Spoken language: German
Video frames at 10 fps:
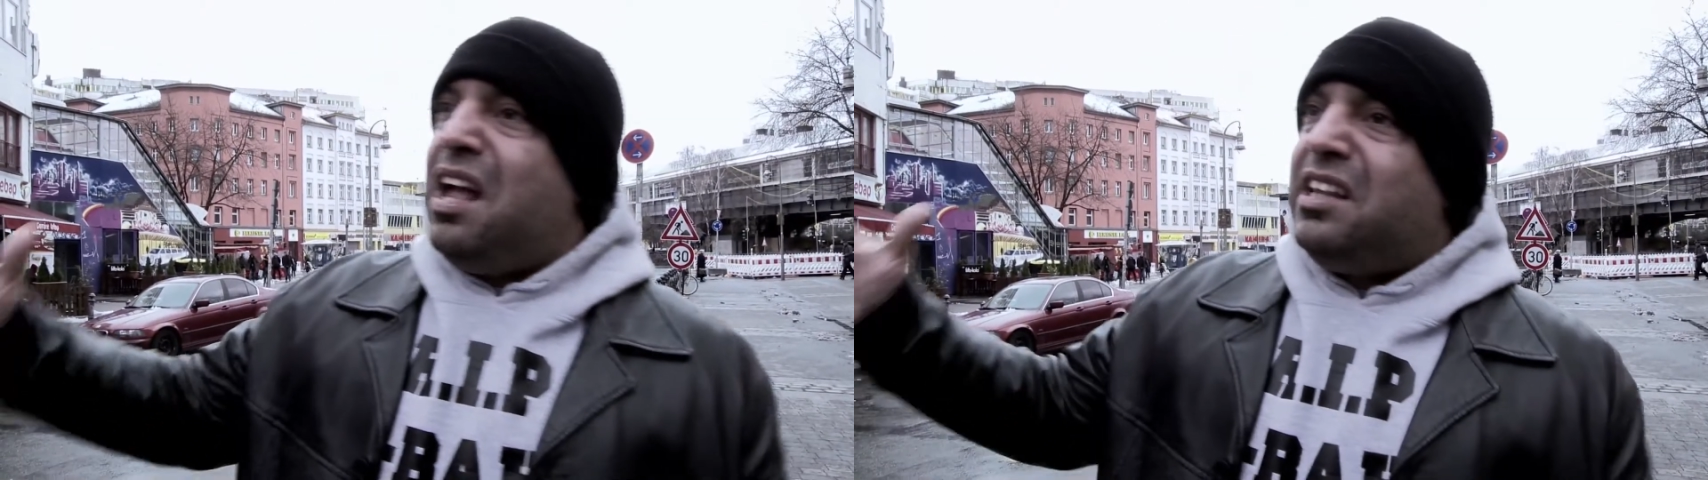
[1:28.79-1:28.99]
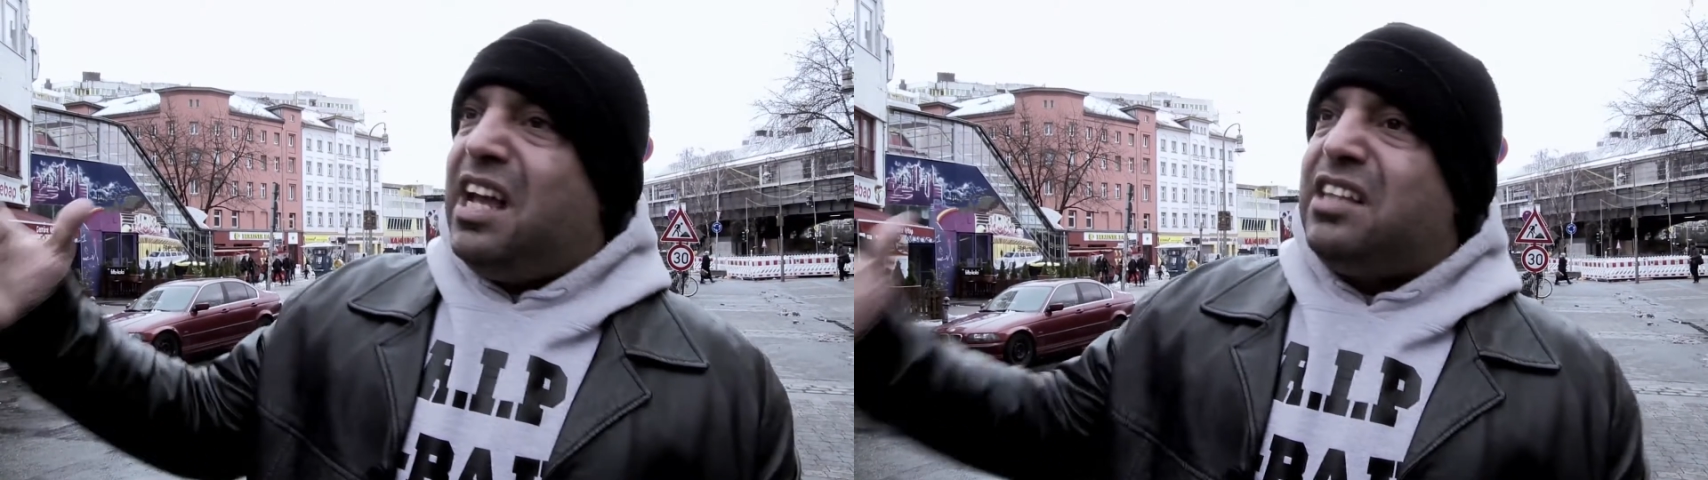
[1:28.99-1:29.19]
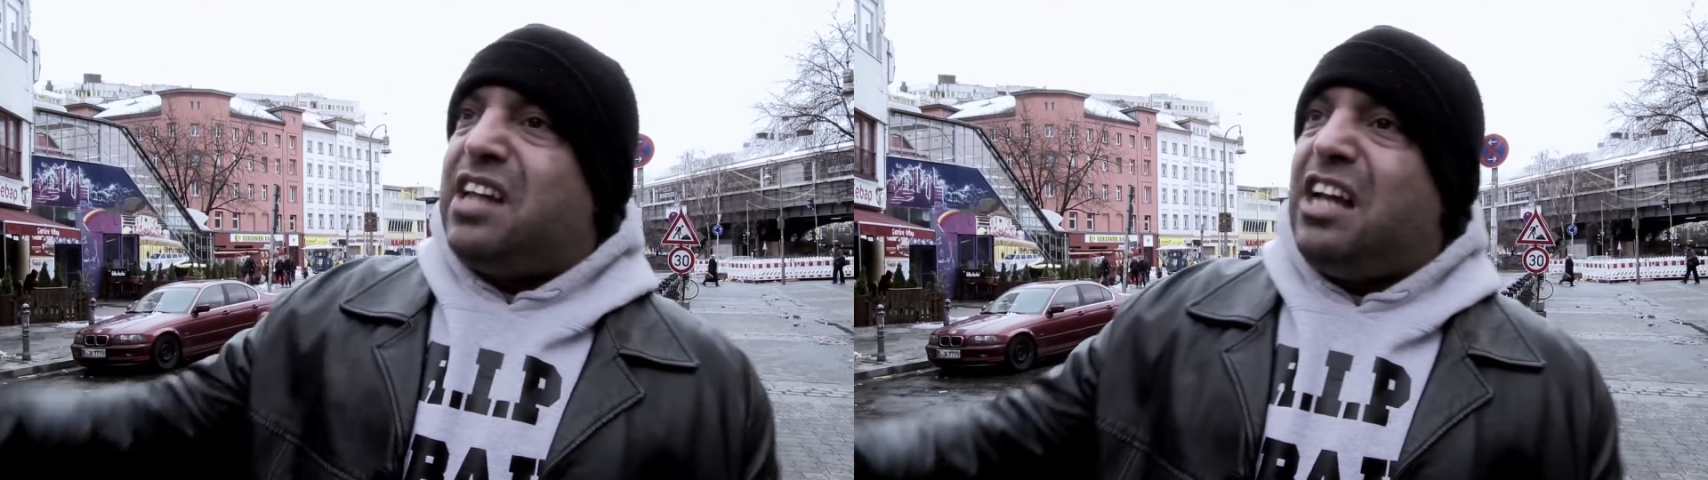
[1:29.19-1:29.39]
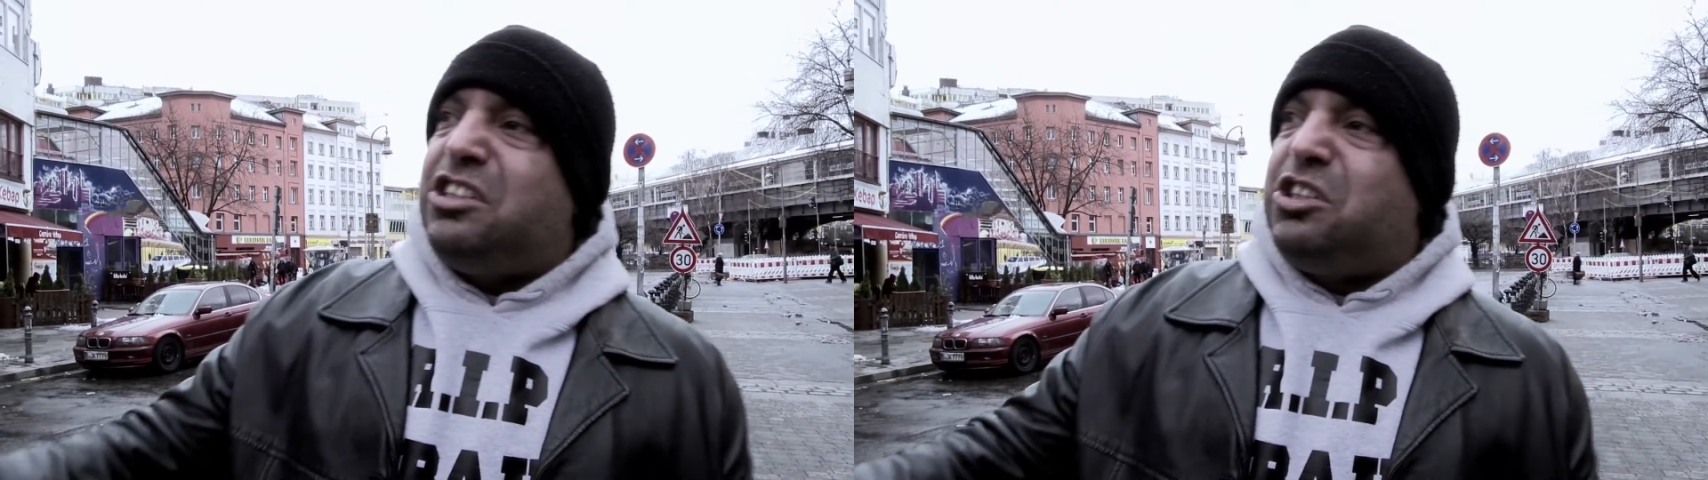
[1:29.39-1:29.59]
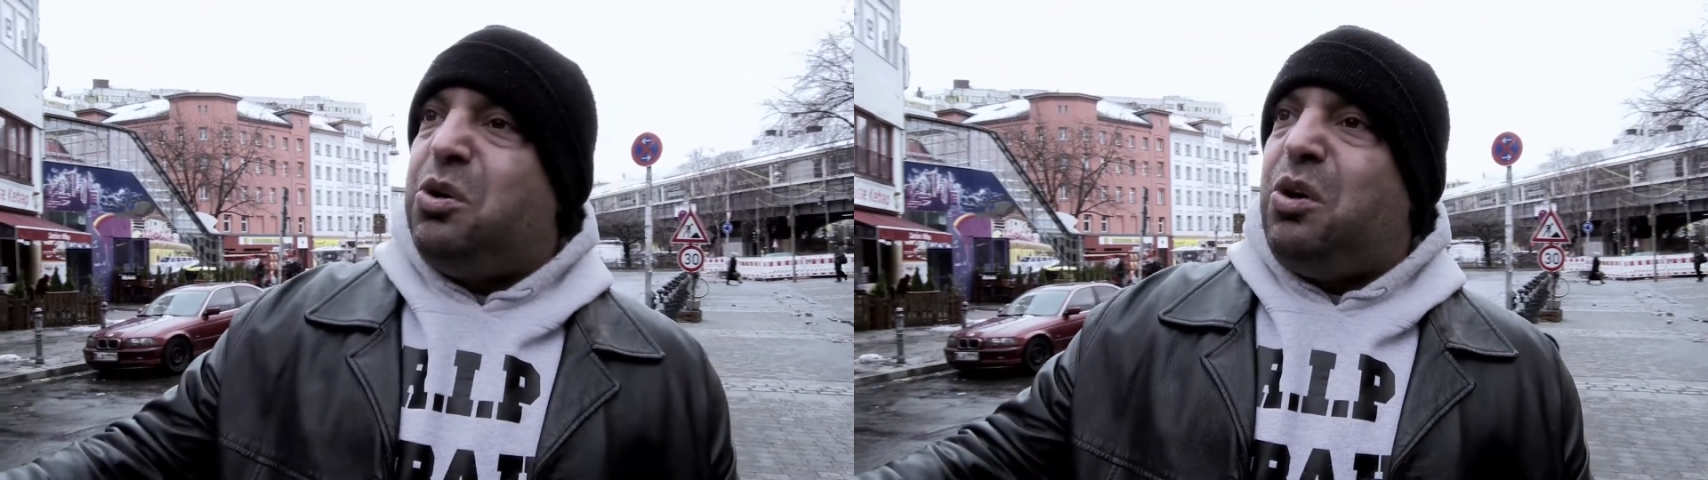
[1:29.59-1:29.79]
der hat 30
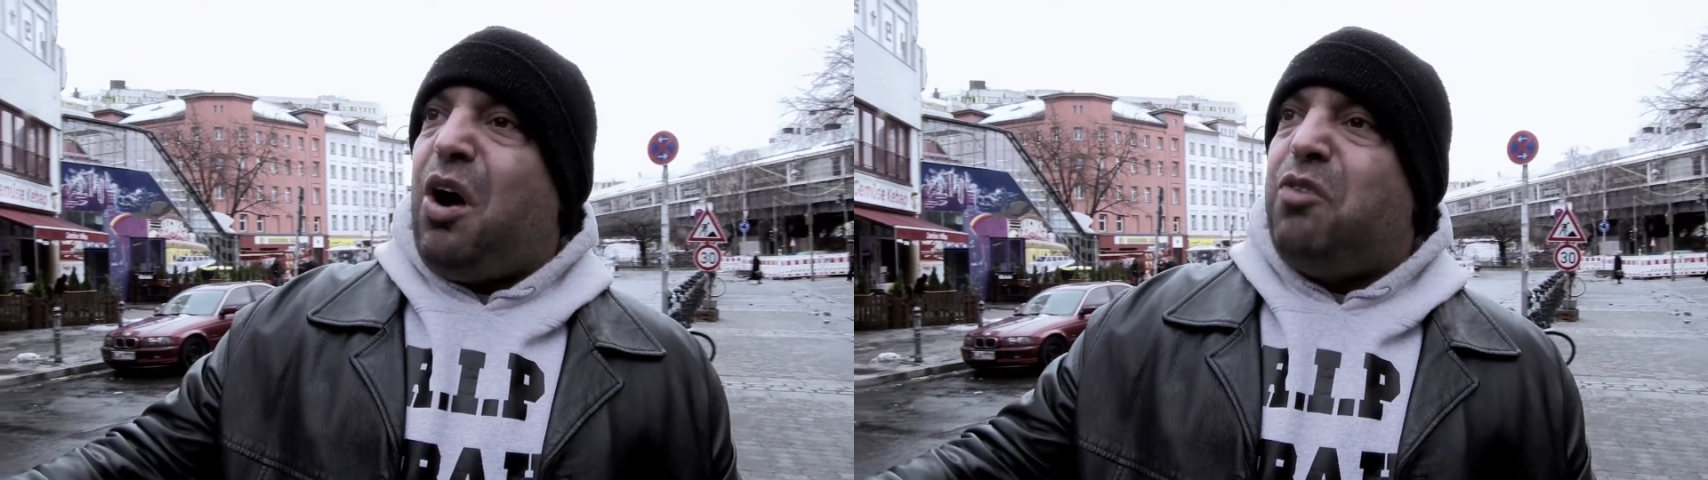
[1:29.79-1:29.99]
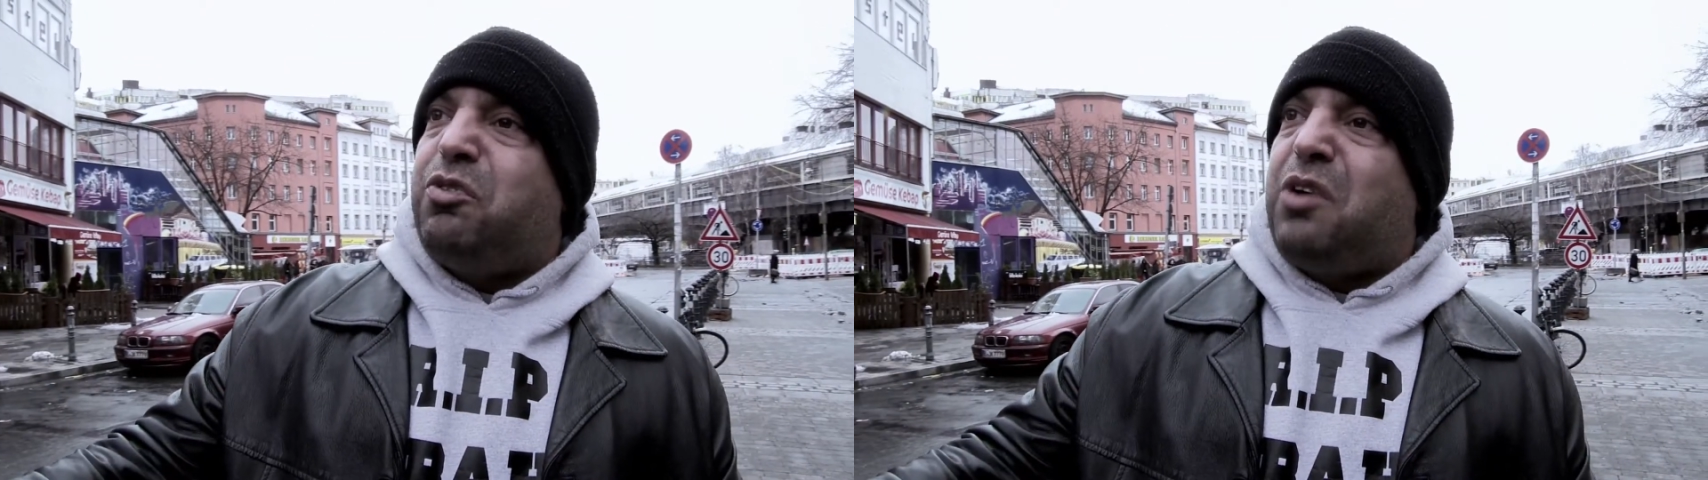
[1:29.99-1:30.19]
Kilo auf,